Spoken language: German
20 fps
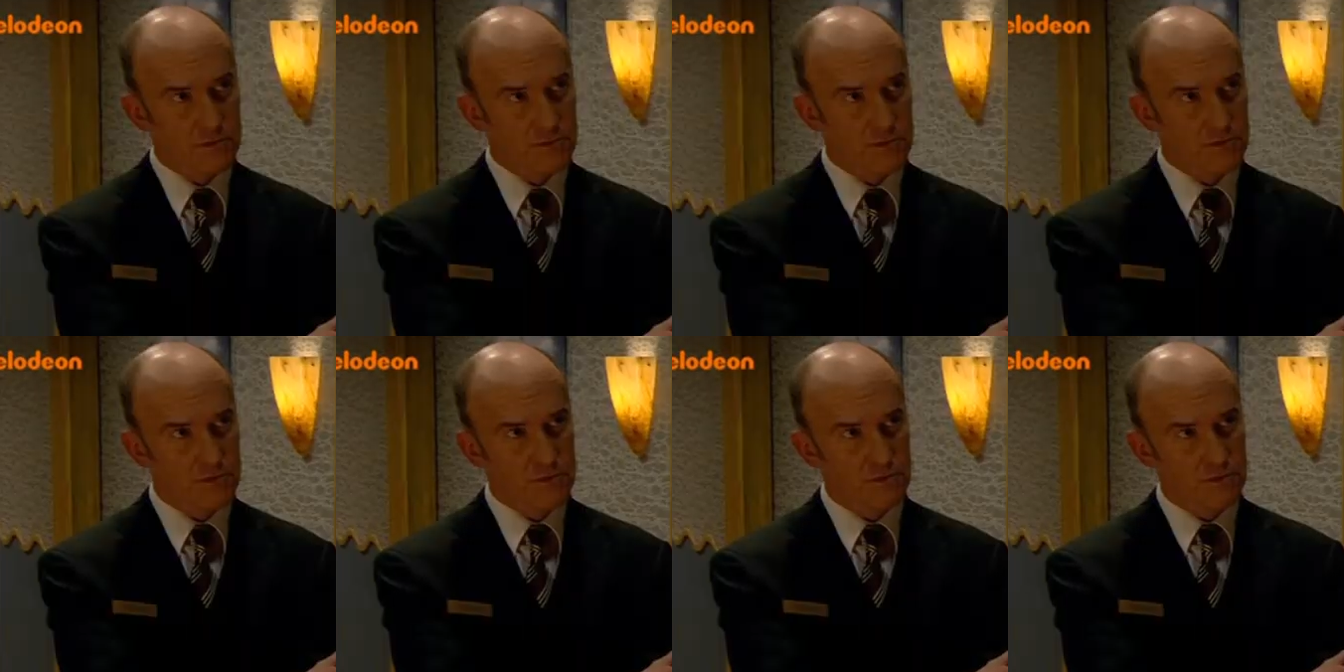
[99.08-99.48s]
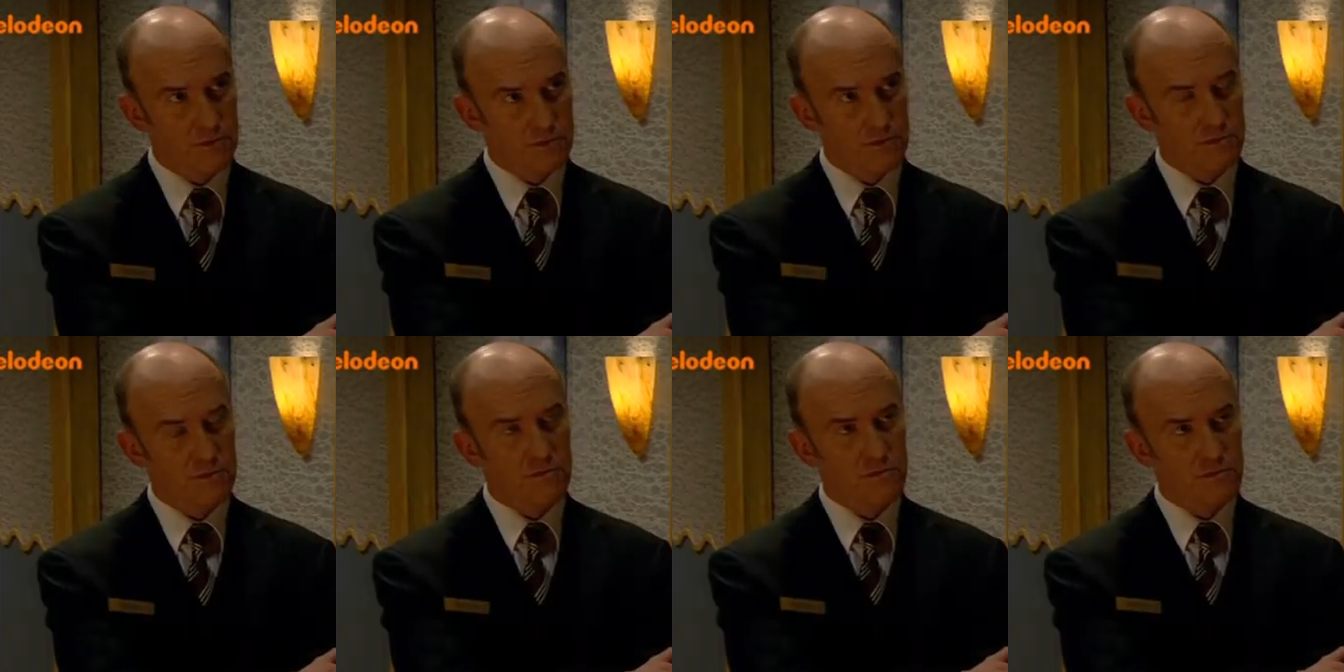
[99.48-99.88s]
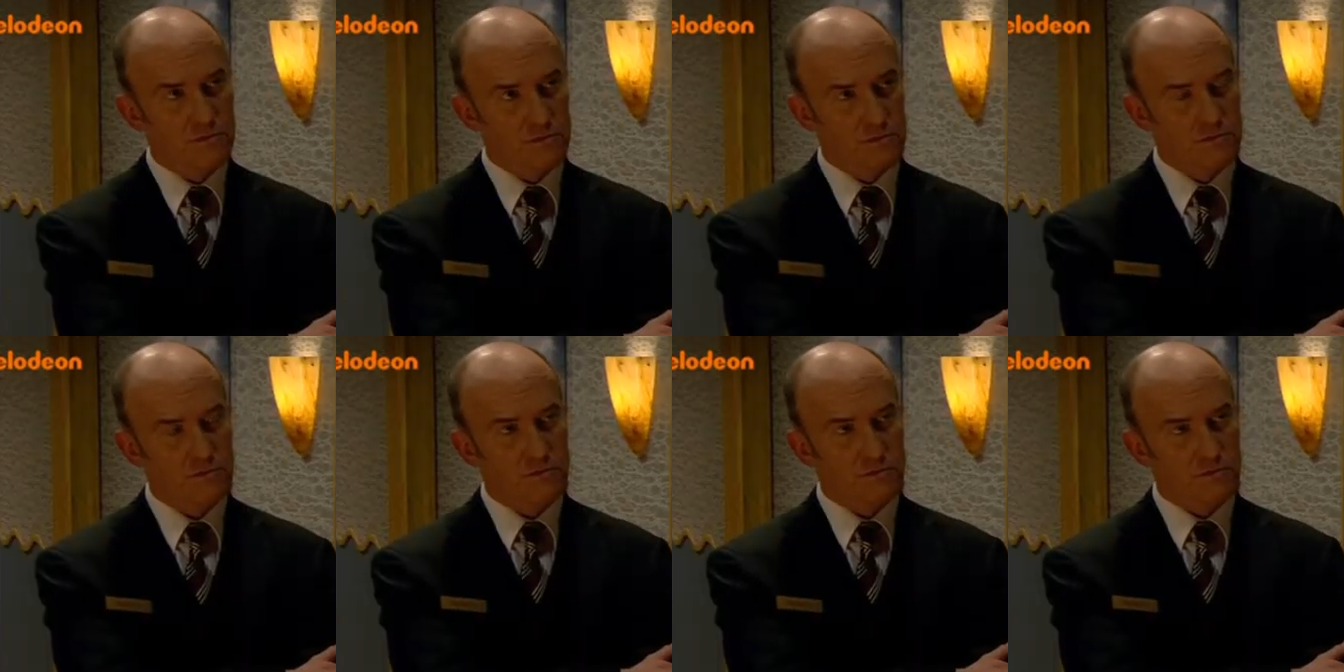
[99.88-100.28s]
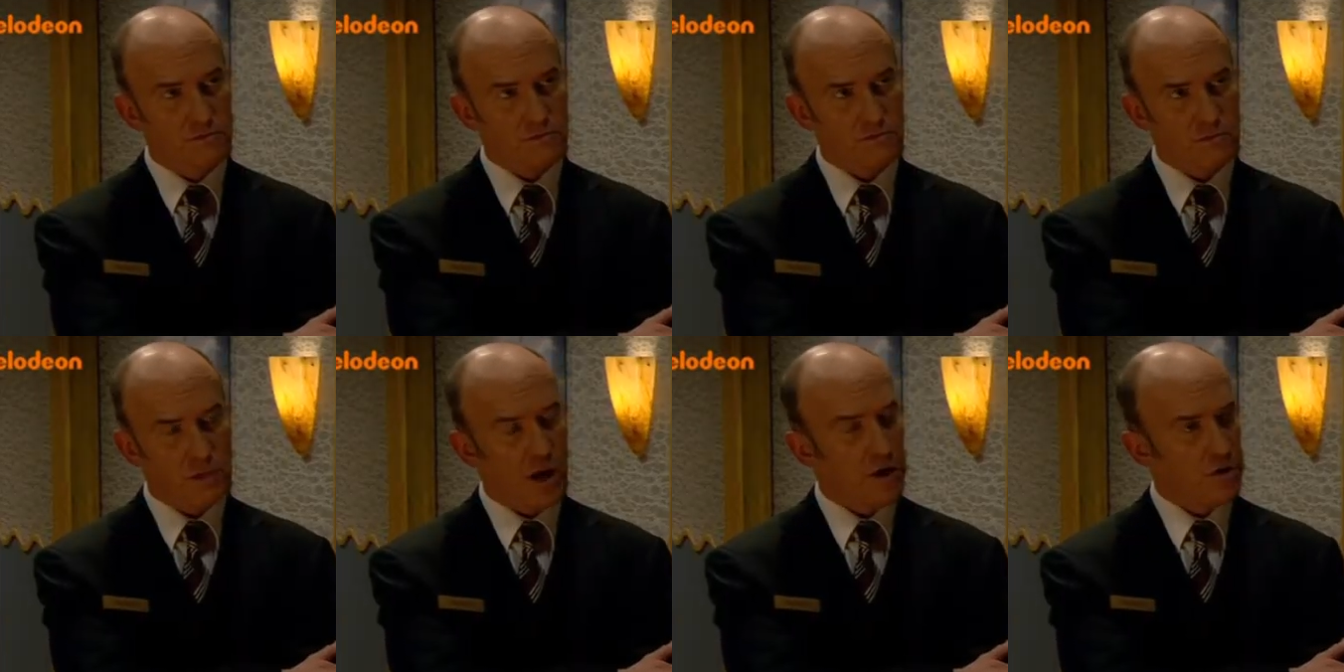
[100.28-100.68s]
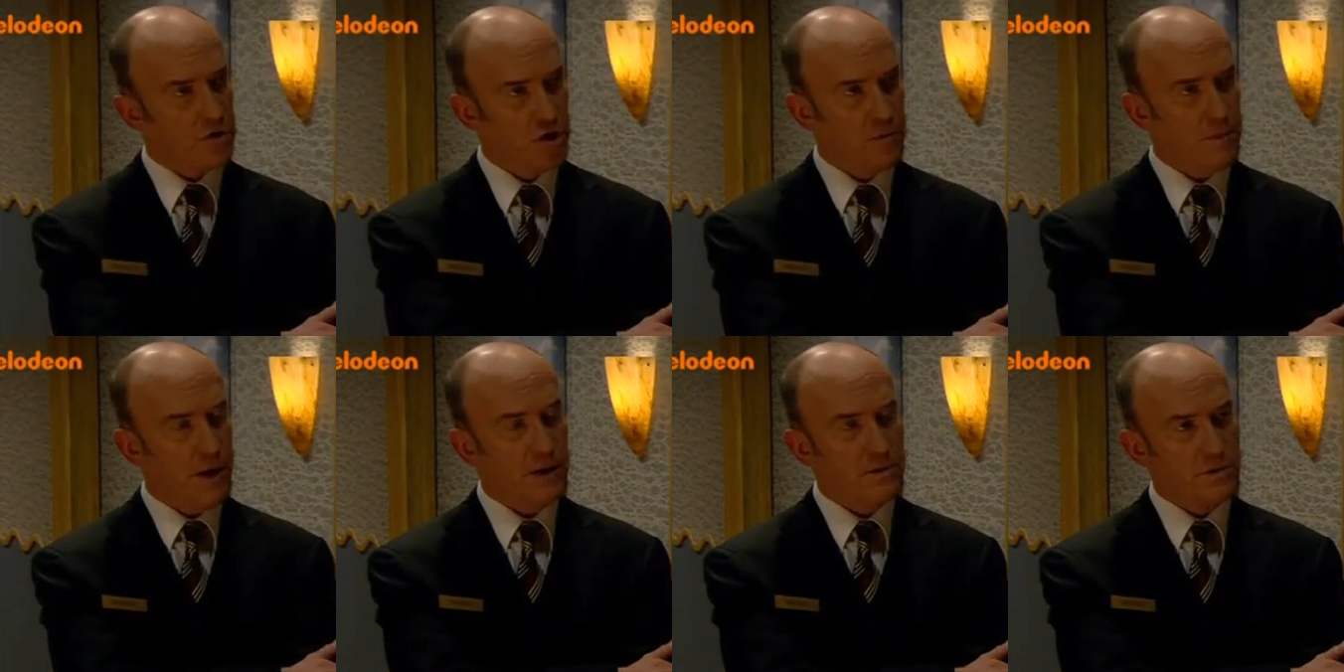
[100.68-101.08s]
Zimmer gezogen. Hm, ein
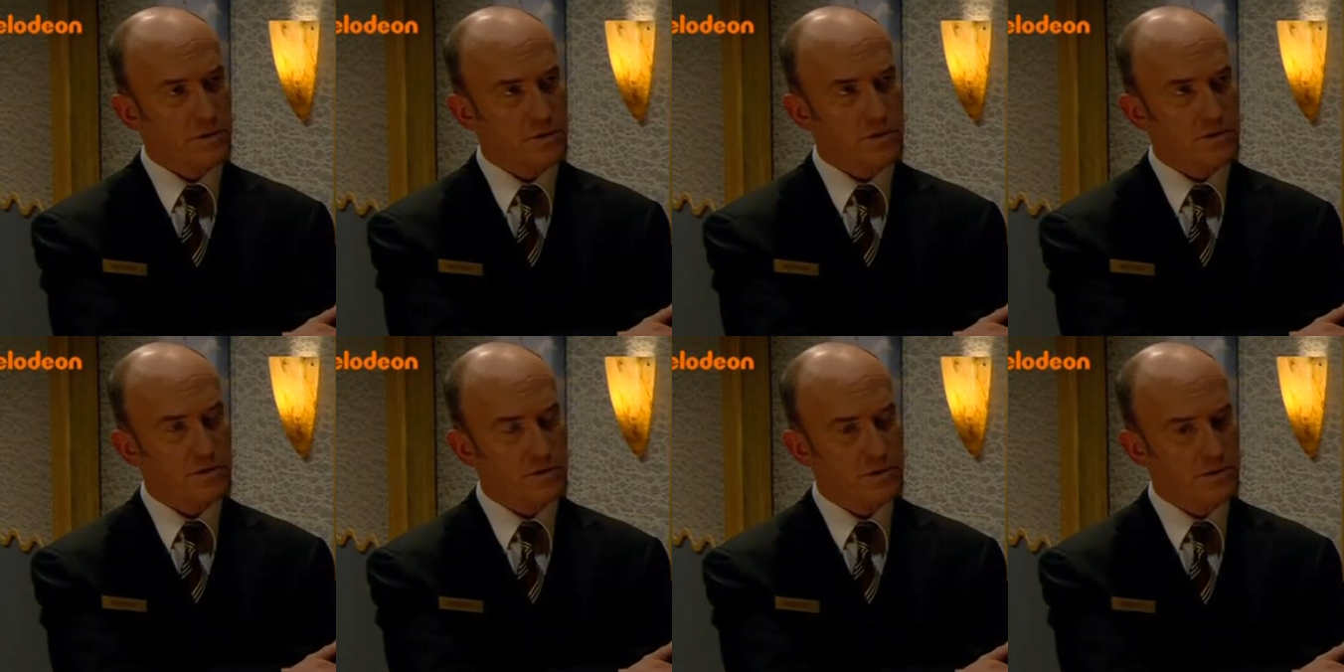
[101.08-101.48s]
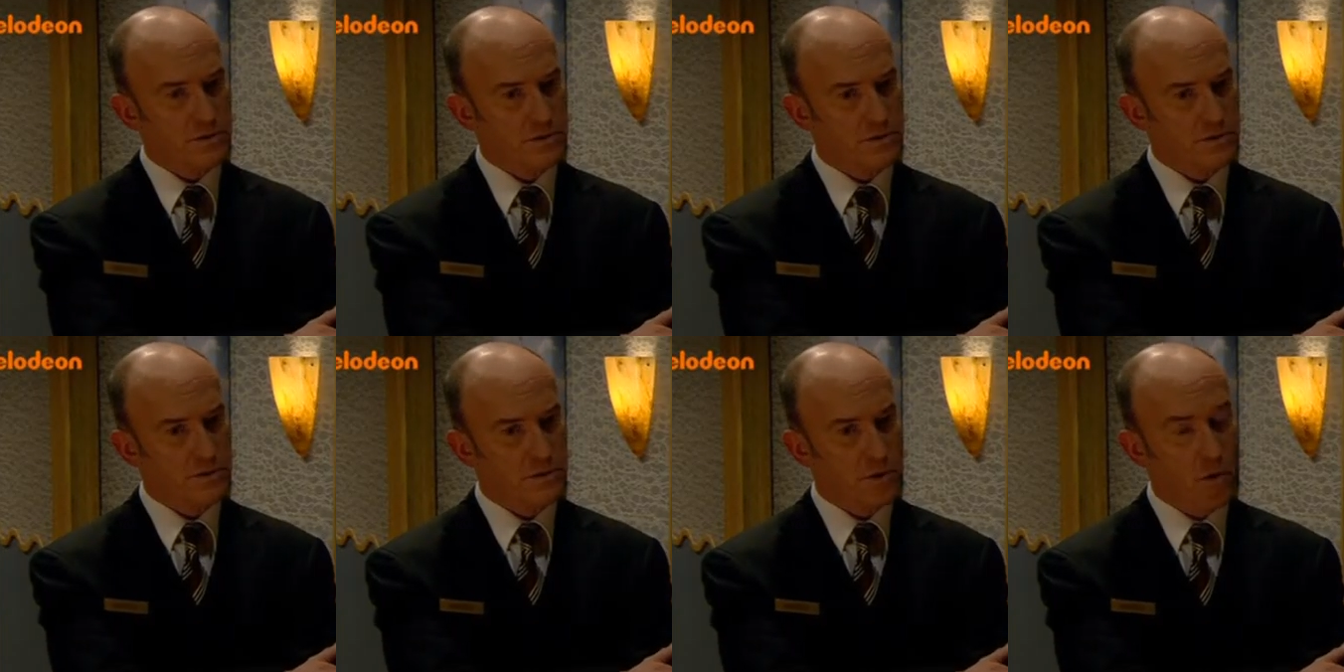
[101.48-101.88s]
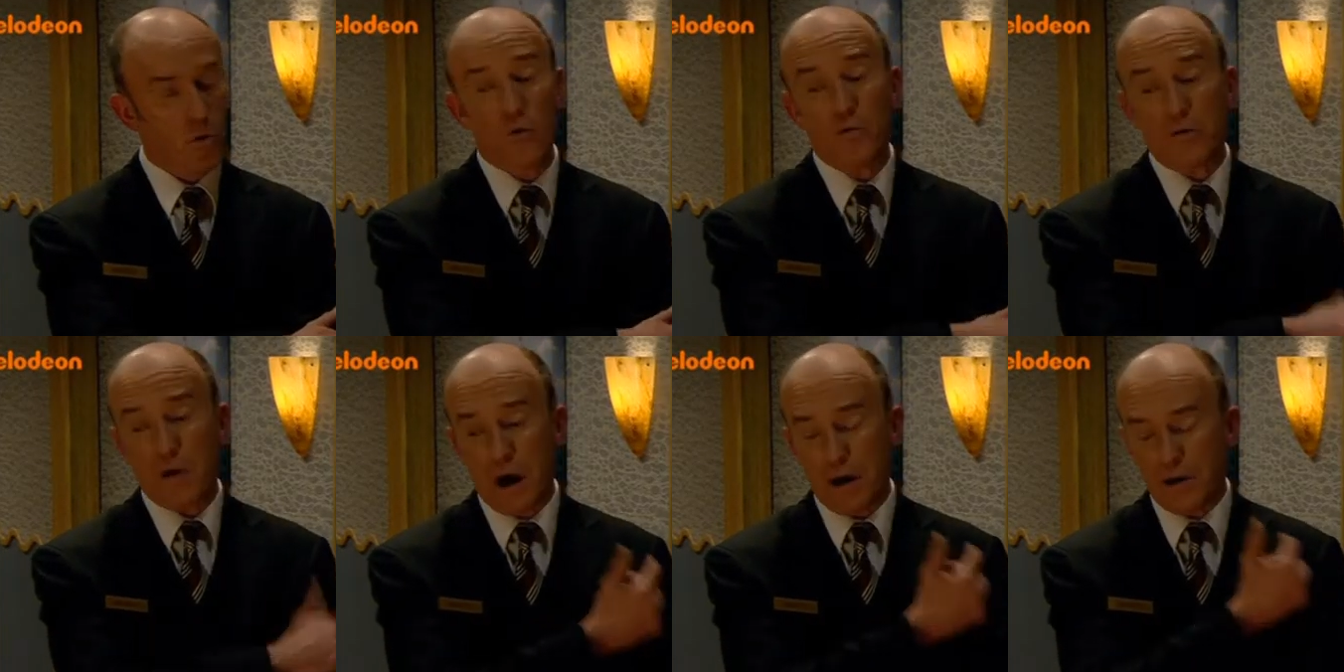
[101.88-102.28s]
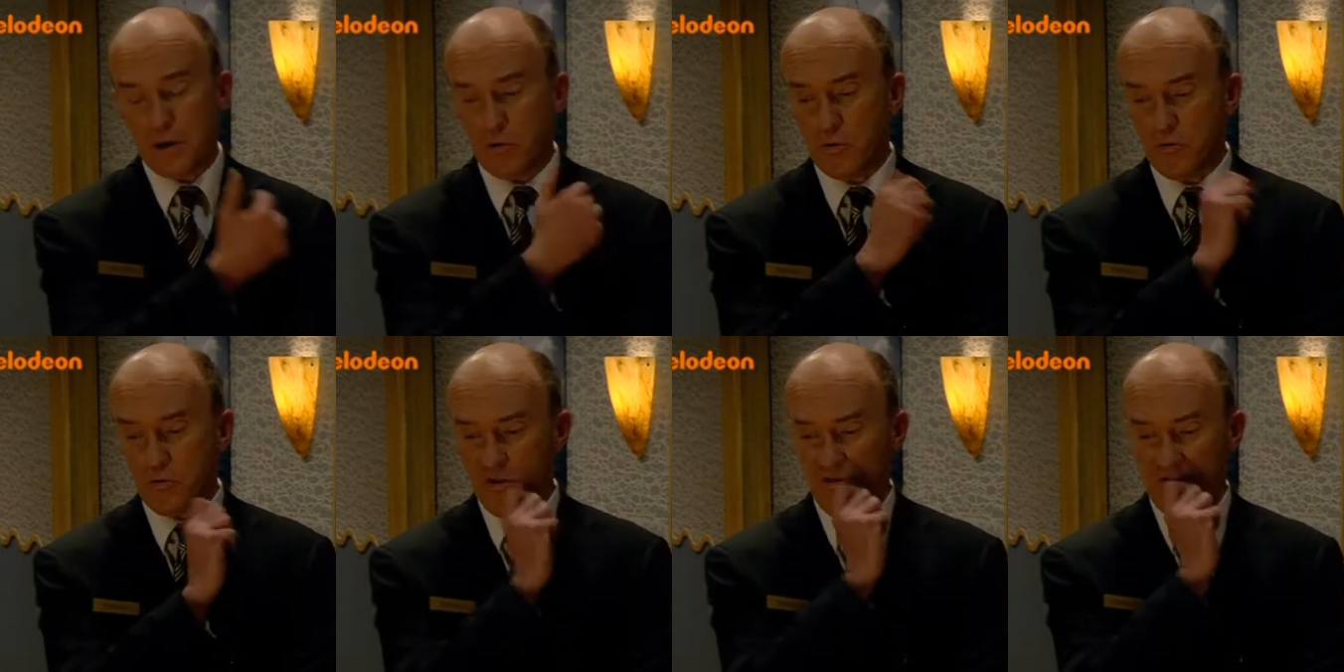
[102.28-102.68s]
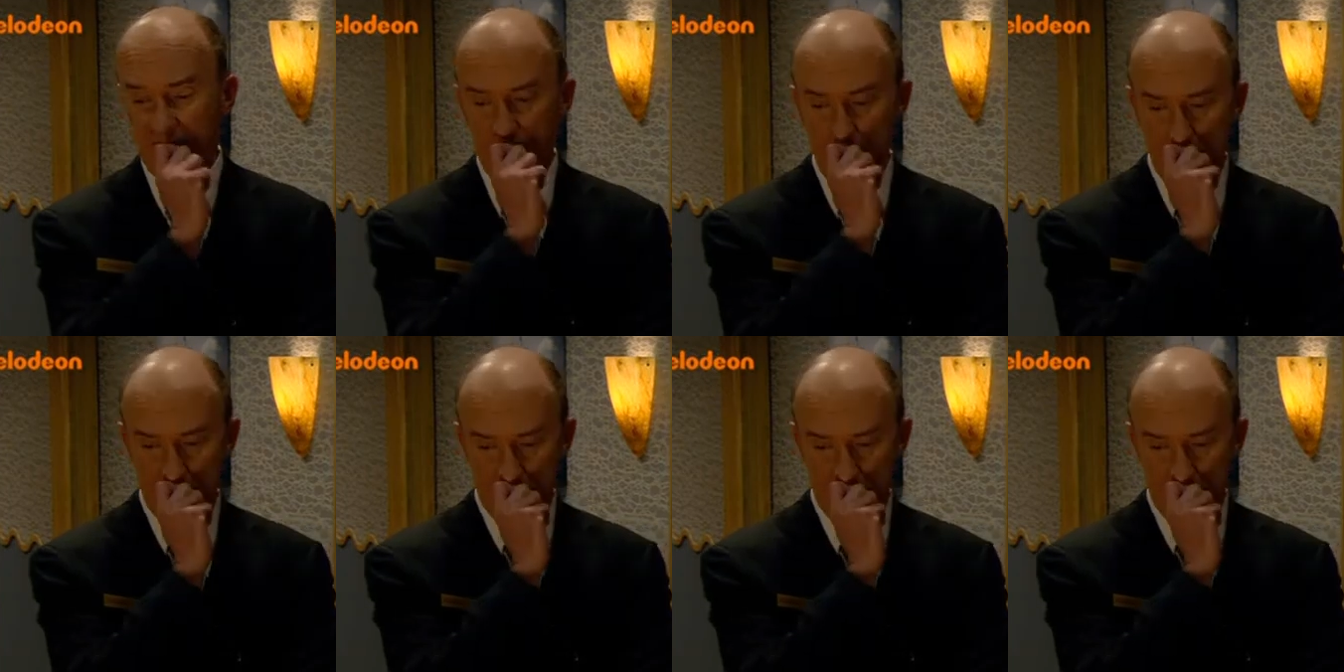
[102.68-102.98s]
Gespenst oder eine gute Fee.